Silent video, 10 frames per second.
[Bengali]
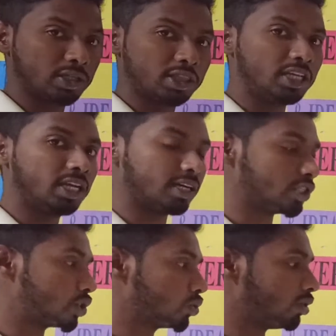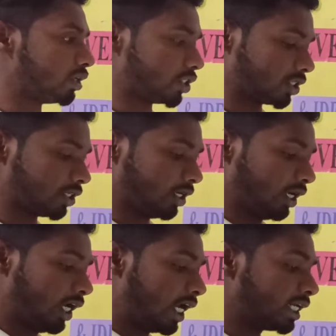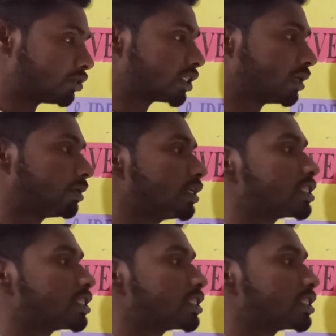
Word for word: অর্থাৎ তিন হাজার চল্লিশ এটা হচ্ছে আমাদের